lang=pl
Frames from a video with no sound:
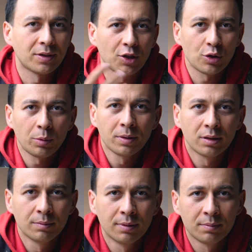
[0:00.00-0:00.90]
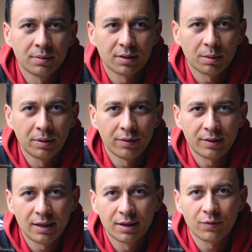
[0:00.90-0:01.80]
Wystarczyłoby, gdybym sobie w
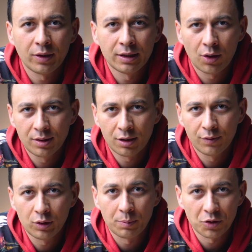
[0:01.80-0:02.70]
tej swojej drodze rozwoju nie